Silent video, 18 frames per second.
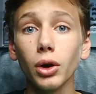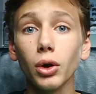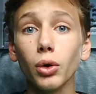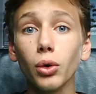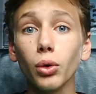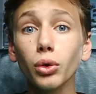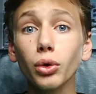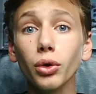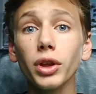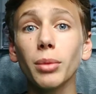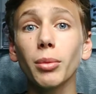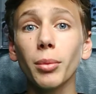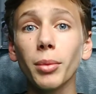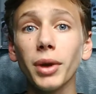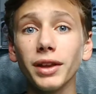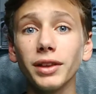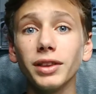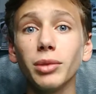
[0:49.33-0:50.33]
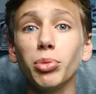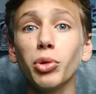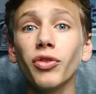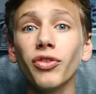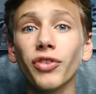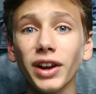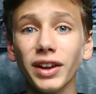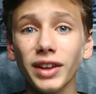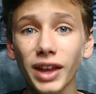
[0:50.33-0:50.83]
uno dei momenti più
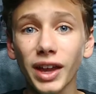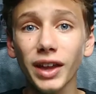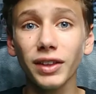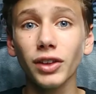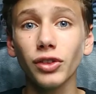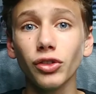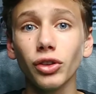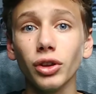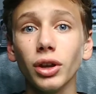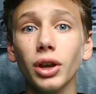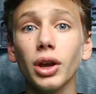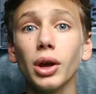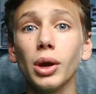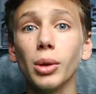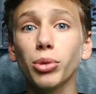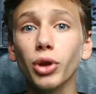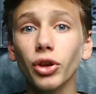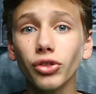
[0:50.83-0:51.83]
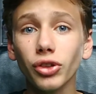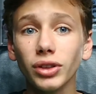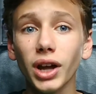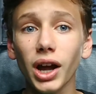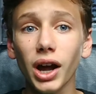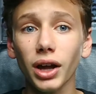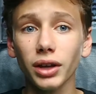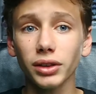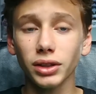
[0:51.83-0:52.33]
frenetici, più
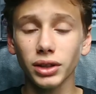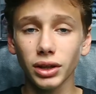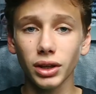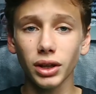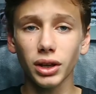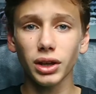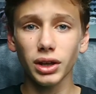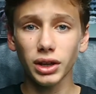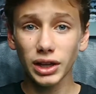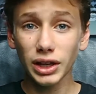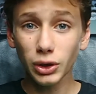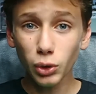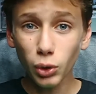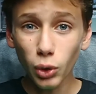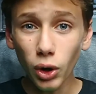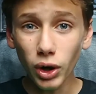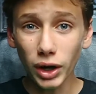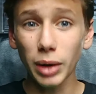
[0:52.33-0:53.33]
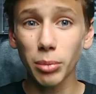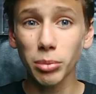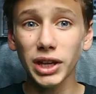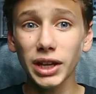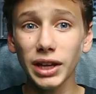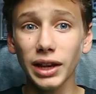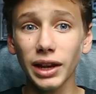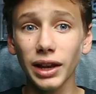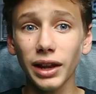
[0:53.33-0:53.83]
agitati, il cuore a
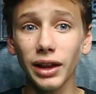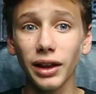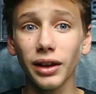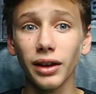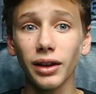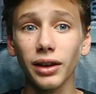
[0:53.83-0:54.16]
mille.